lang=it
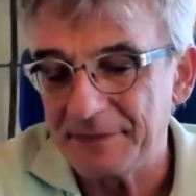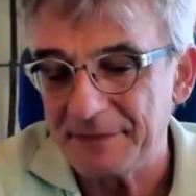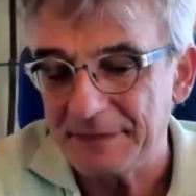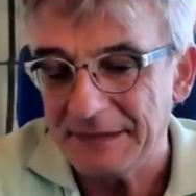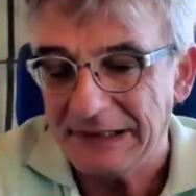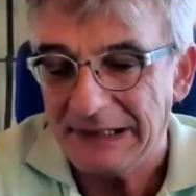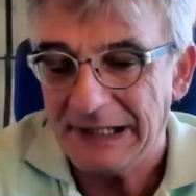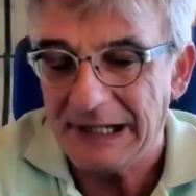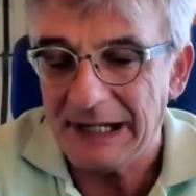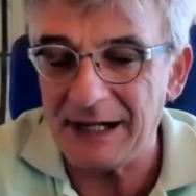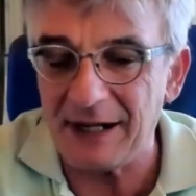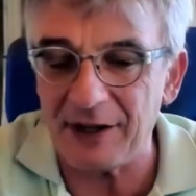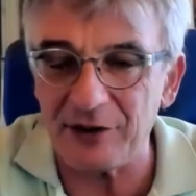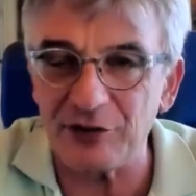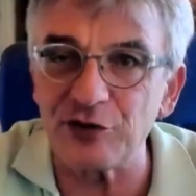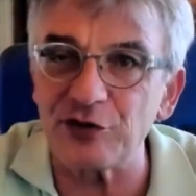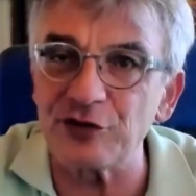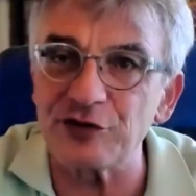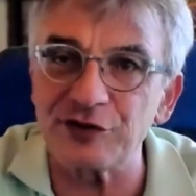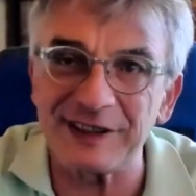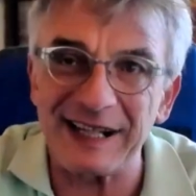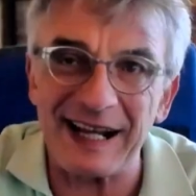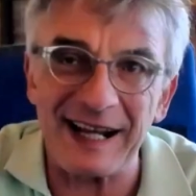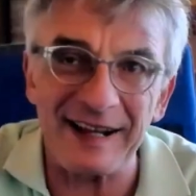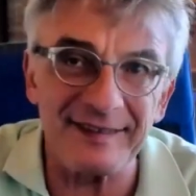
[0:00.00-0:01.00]
della
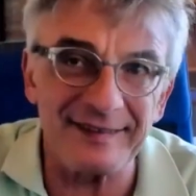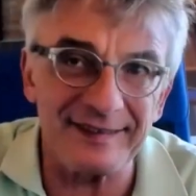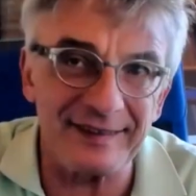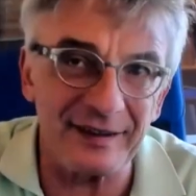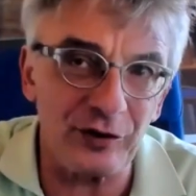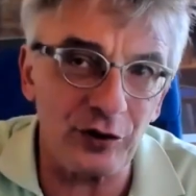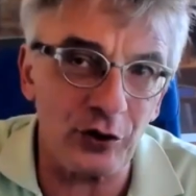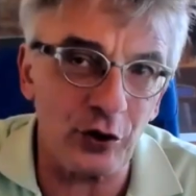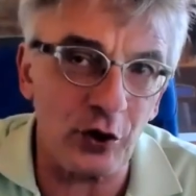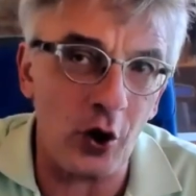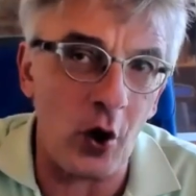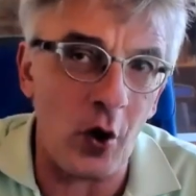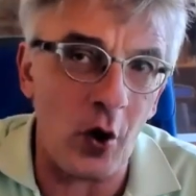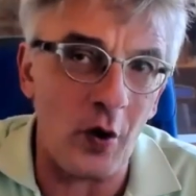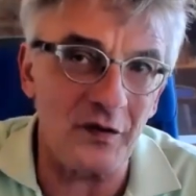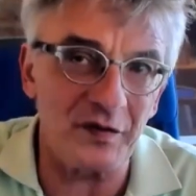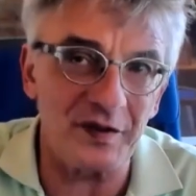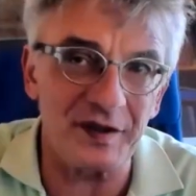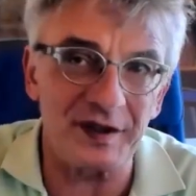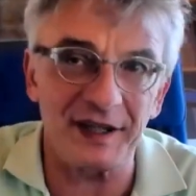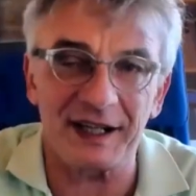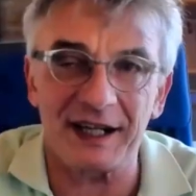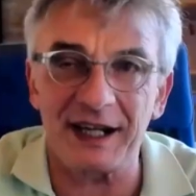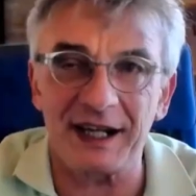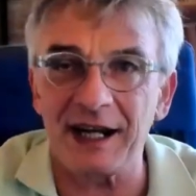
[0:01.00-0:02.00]
sostanza no
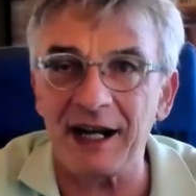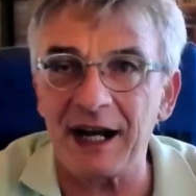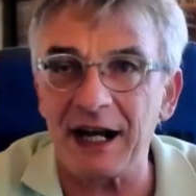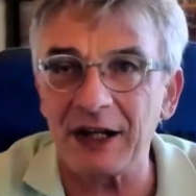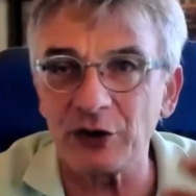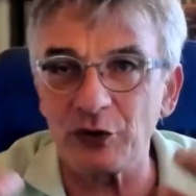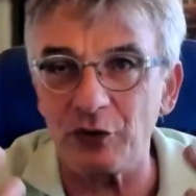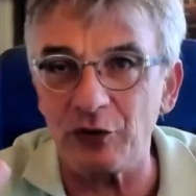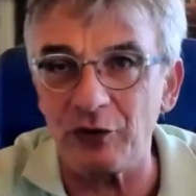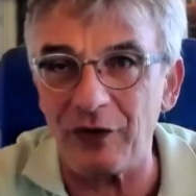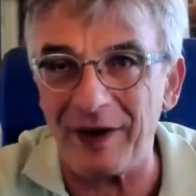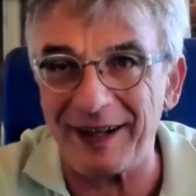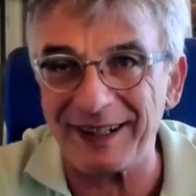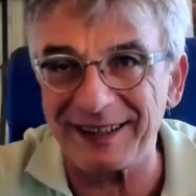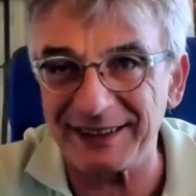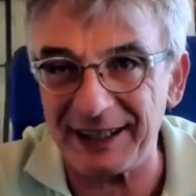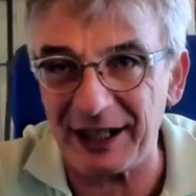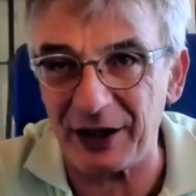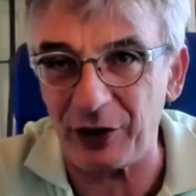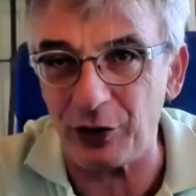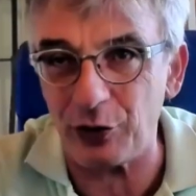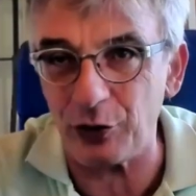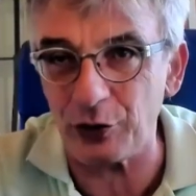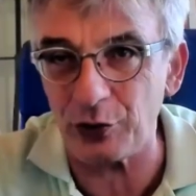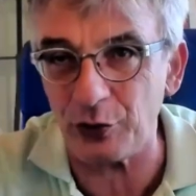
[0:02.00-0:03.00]
Covid che l'hanno
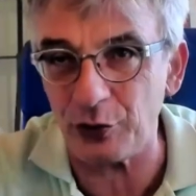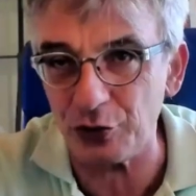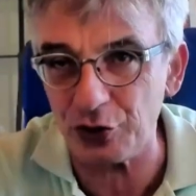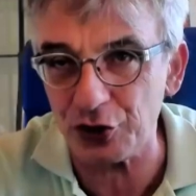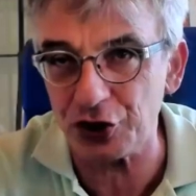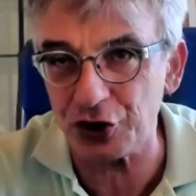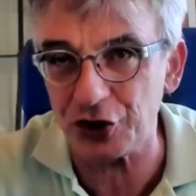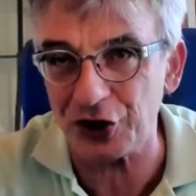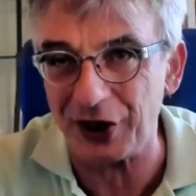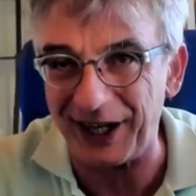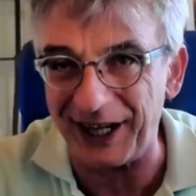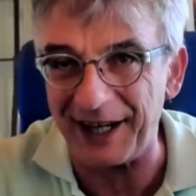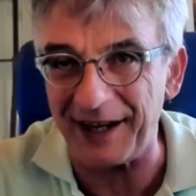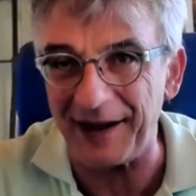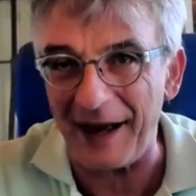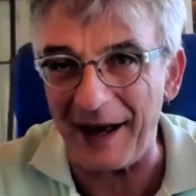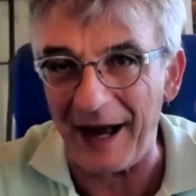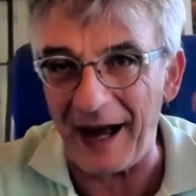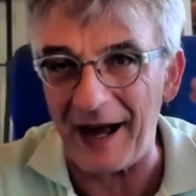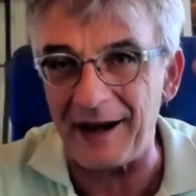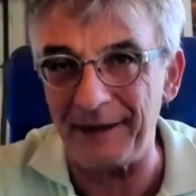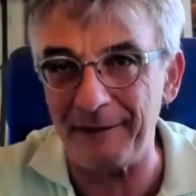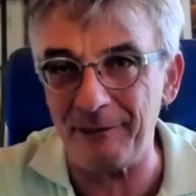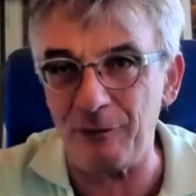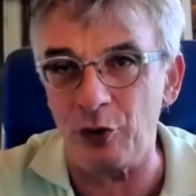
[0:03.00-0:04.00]
fatta conoscere
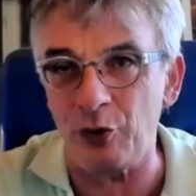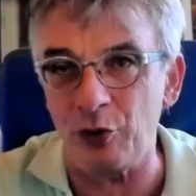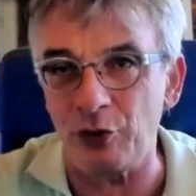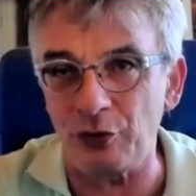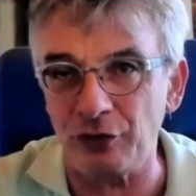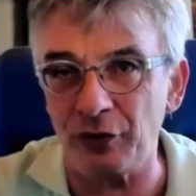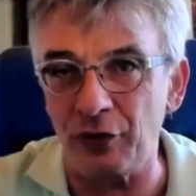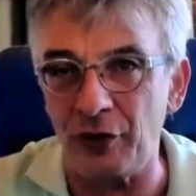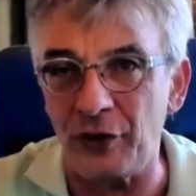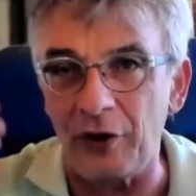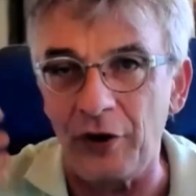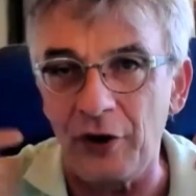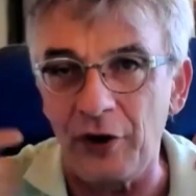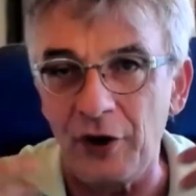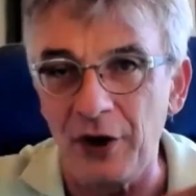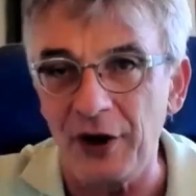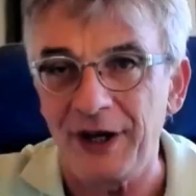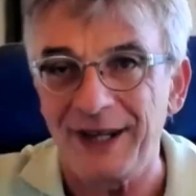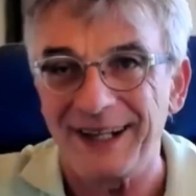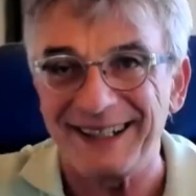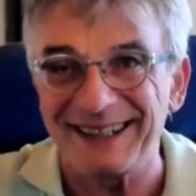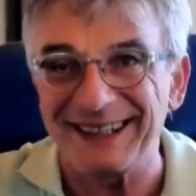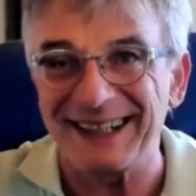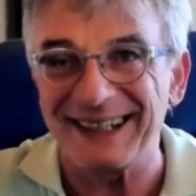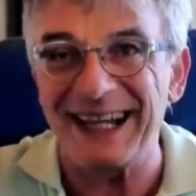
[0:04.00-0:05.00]
al mondo
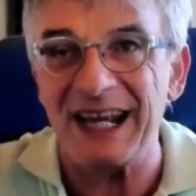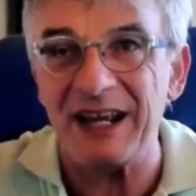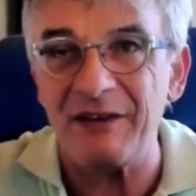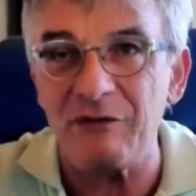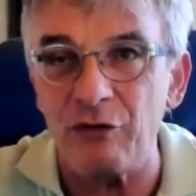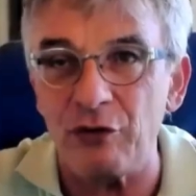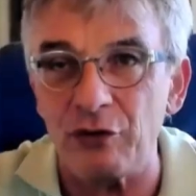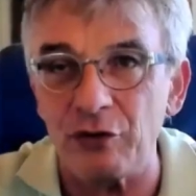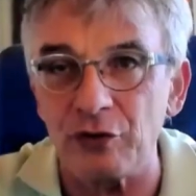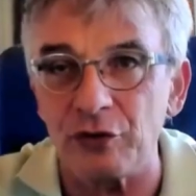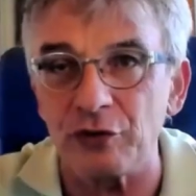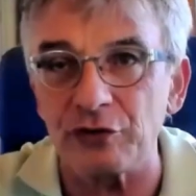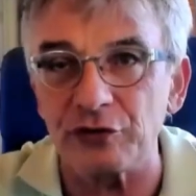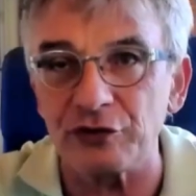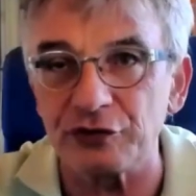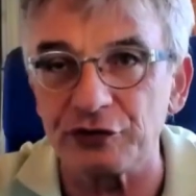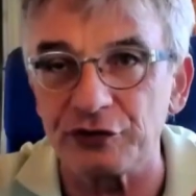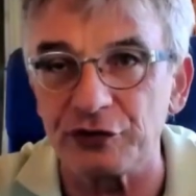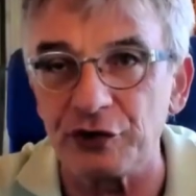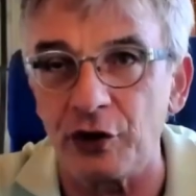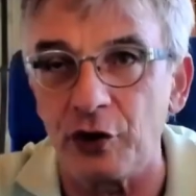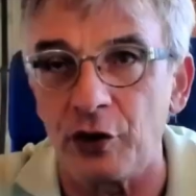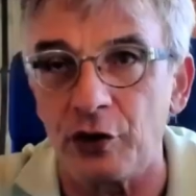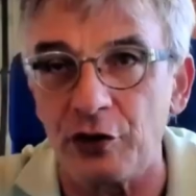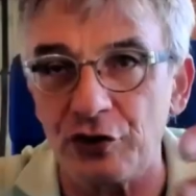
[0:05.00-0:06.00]
devono
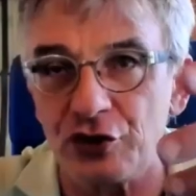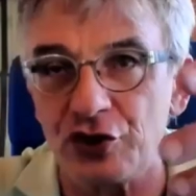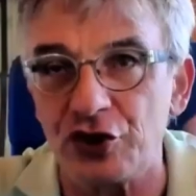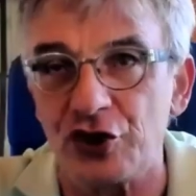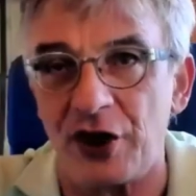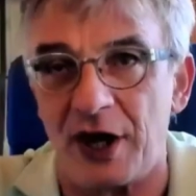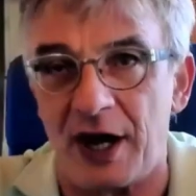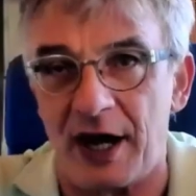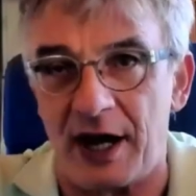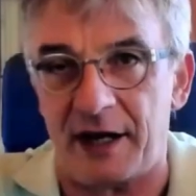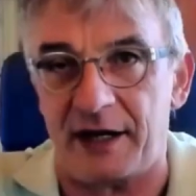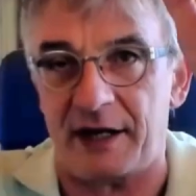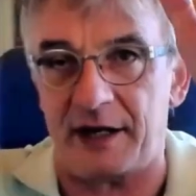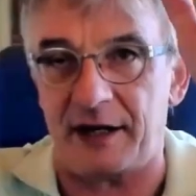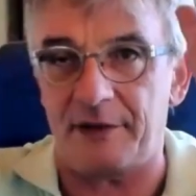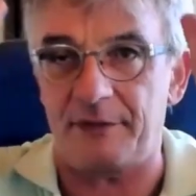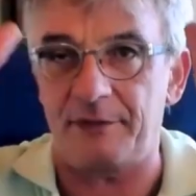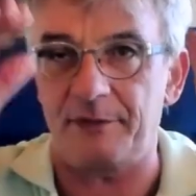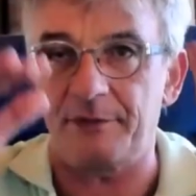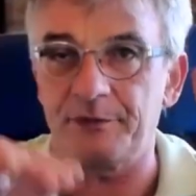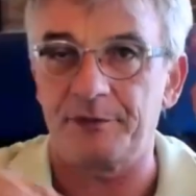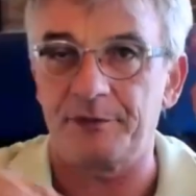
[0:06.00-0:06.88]
sloggiare